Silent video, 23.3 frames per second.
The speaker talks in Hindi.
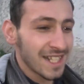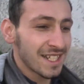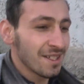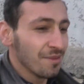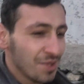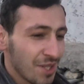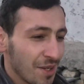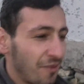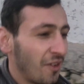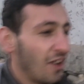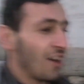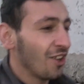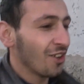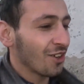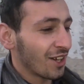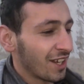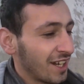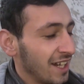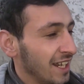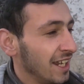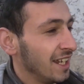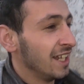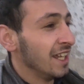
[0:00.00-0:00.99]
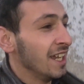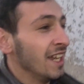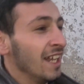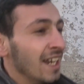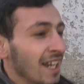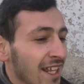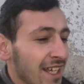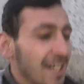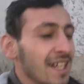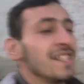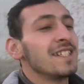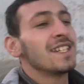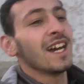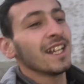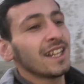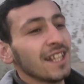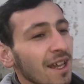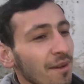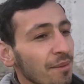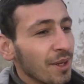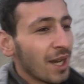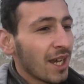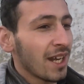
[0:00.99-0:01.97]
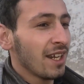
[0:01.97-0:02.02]
से मुझे फॉलो कर रहा है लेकिन जाते
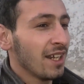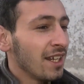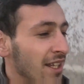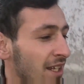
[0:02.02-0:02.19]
हैं अब घर